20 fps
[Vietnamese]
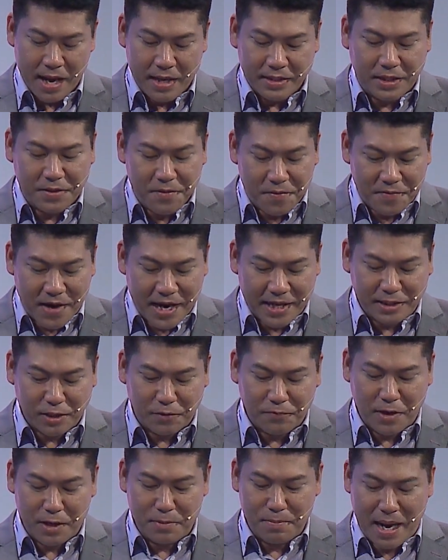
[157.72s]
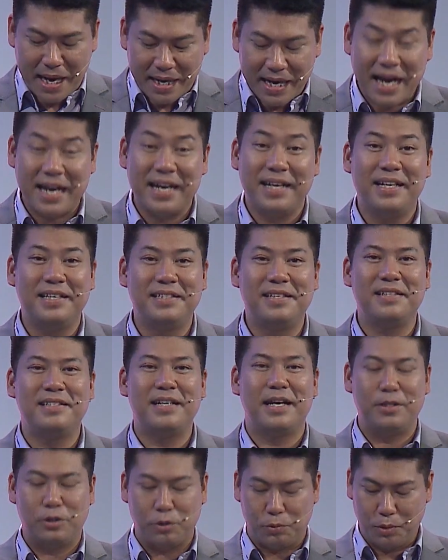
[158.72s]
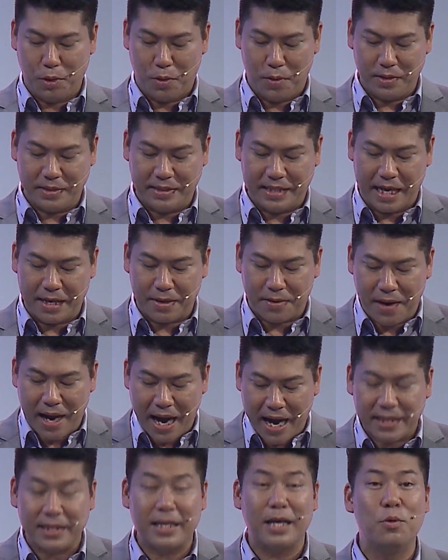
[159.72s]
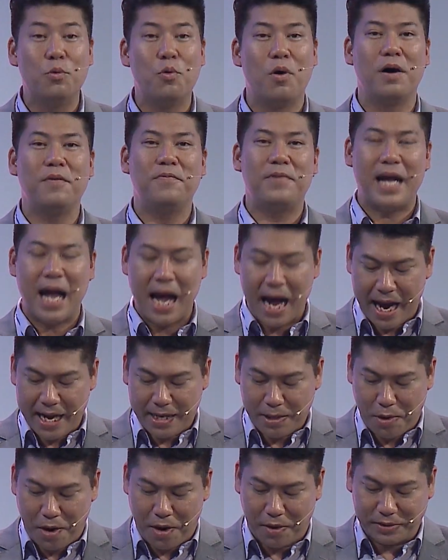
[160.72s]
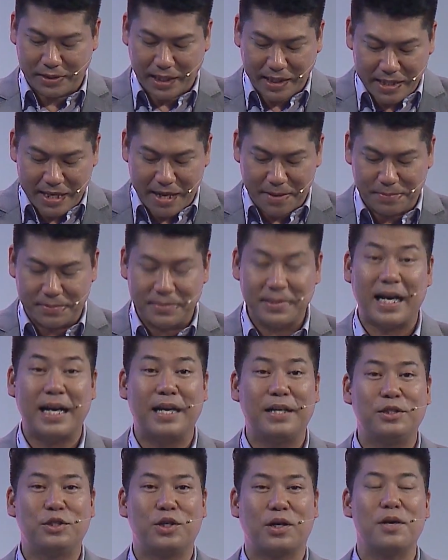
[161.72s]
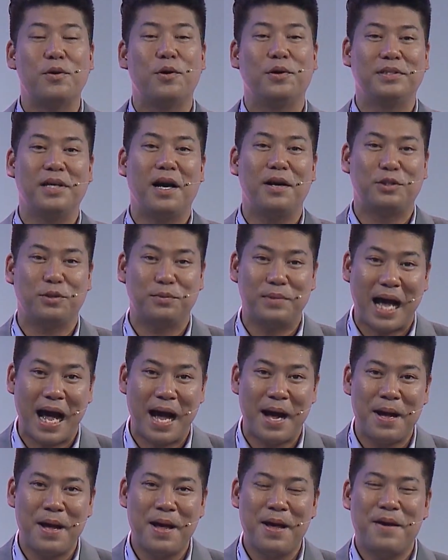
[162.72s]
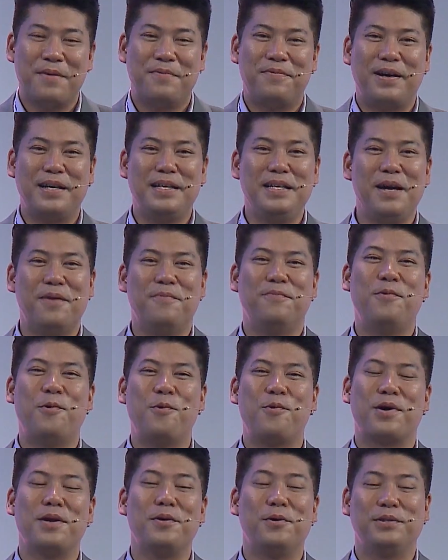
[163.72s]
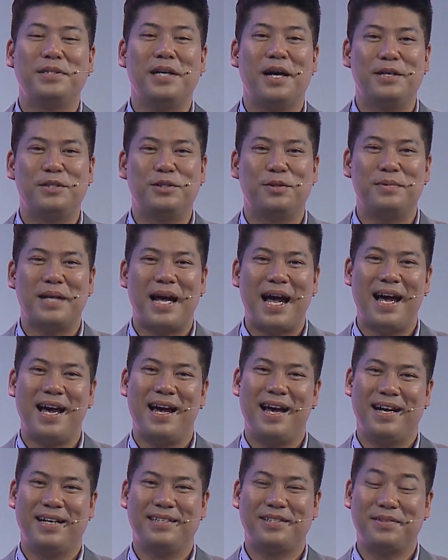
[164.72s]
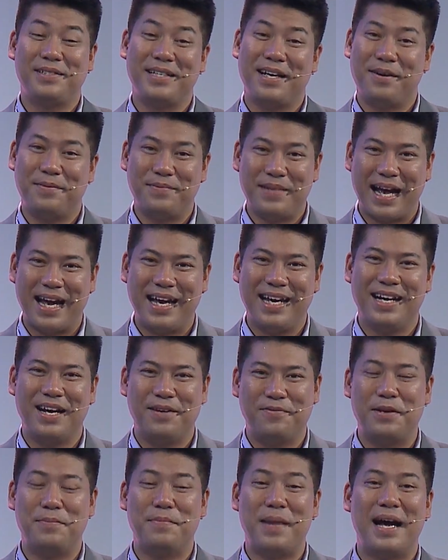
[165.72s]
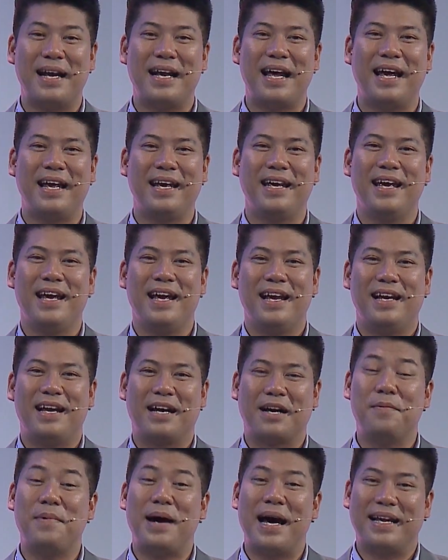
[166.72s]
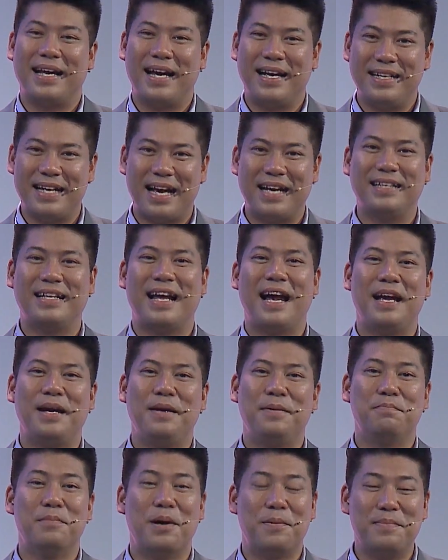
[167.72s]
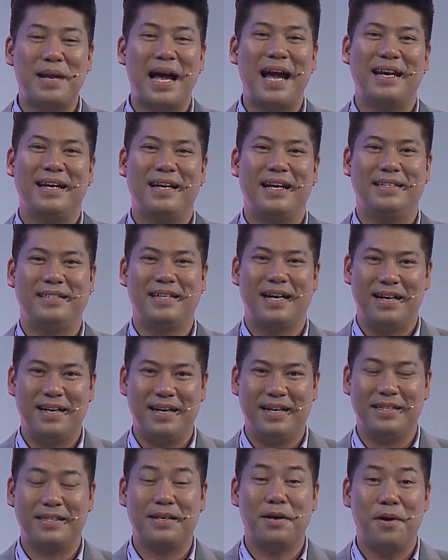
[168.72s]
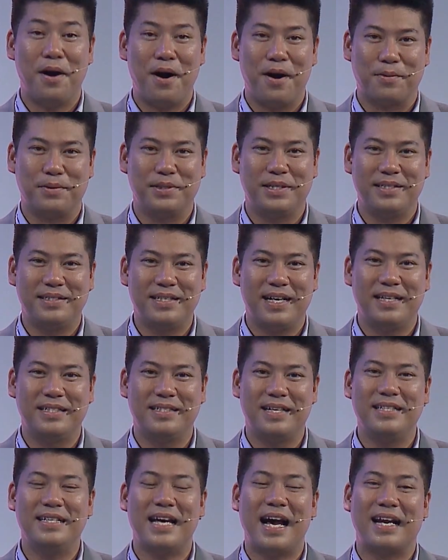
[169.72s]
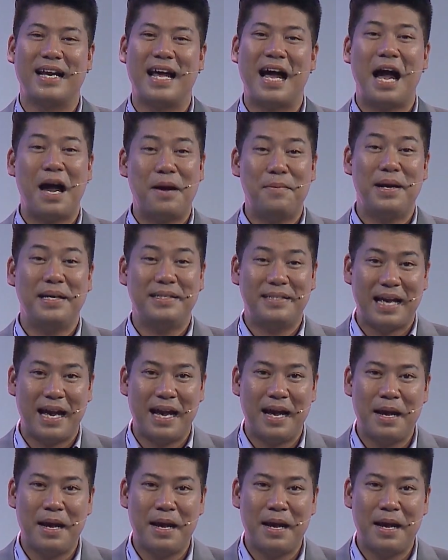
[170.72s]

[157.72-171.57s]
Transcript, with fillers: Chính vì vậy trong phần 3 này thì chương trình chúng tôi sẽ có hai tình huống với hai câu hỏi trách nhiệm dành cho các đội chơi của chúng ta và nhiệm vụ các đội chơi của chúng ta trong trình hôm nay ở phần 3 này là các bạn hãy nhanh tay bấm đèn để trả lời những câu hỏi của chương trình dưới dạng là ABC.